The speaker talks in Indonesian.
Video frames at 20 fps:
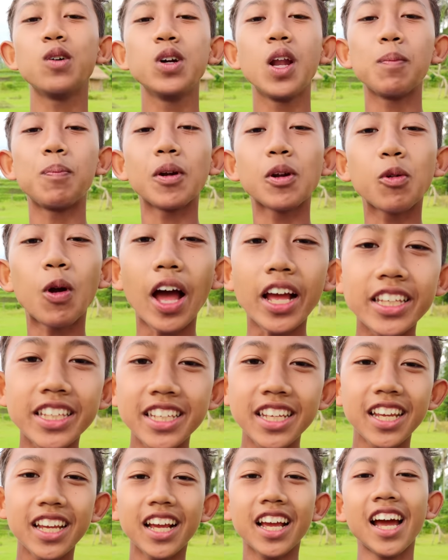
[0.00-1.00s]
aku dapat
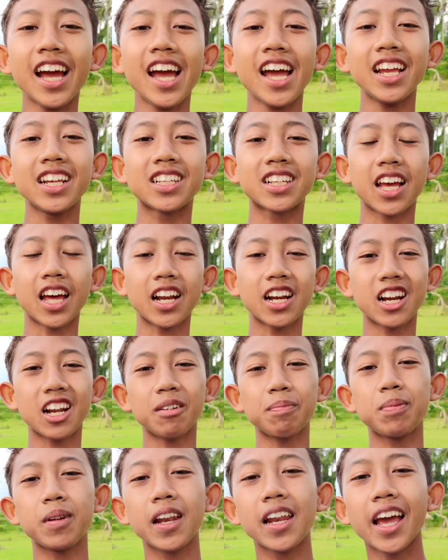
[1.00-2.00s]
wajib guys
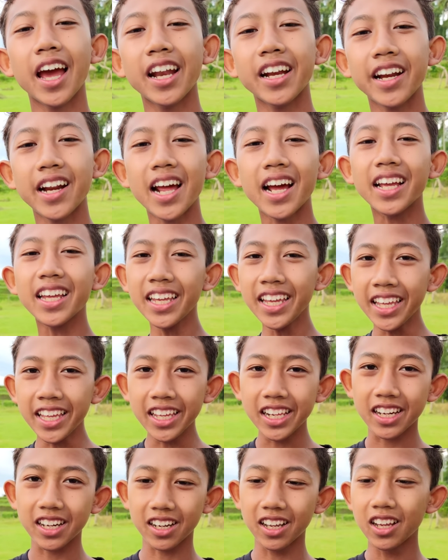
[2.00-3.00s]
karena pilihan
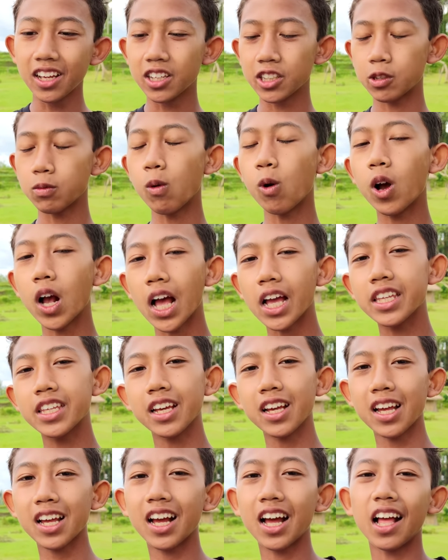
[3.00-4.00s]
terakhir. Semoga aja